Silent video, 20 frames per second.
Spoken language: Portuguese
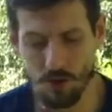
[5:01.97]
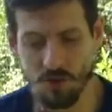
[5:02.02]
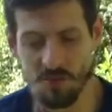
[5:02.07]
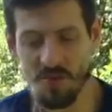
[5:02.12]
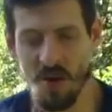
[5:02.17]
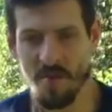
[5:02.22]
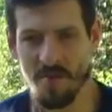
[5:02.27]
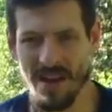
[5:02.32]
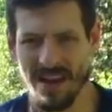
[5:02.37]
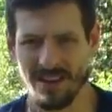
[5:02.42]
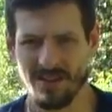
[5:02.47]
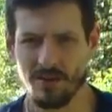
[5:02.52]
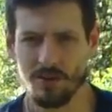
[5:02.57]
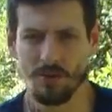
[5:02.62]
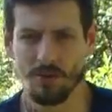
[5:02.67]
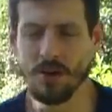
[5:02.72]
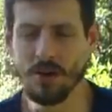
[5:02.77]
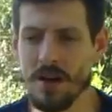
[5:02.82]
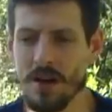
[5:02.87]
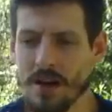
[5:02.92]

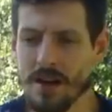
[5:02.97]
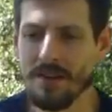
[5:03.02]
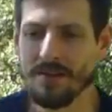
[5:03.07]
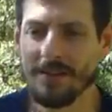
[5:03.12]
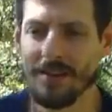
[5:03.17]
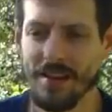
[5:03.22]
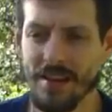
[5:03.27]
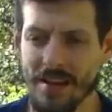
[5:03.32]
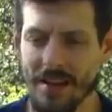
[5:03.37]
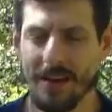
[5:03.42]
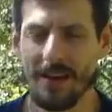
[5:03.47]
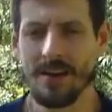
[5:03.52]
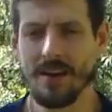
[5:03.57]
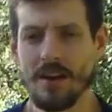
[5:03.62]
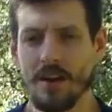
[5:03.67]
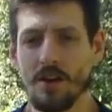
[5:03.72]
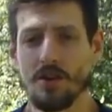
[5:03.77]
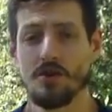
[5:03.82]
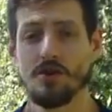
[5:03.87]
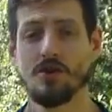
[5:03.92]
momento de
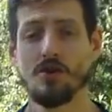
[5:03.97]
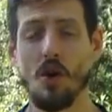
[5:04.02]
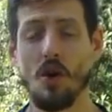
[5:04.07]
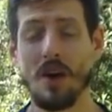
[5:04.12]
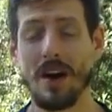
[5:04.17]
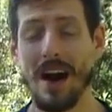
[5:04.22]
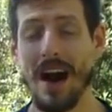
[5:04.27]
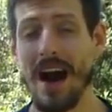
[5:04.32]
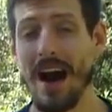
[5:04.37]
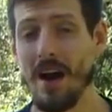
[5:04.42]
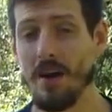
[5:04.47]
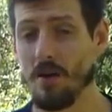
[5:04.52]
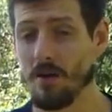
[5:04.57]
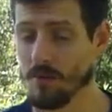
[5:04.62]
jogar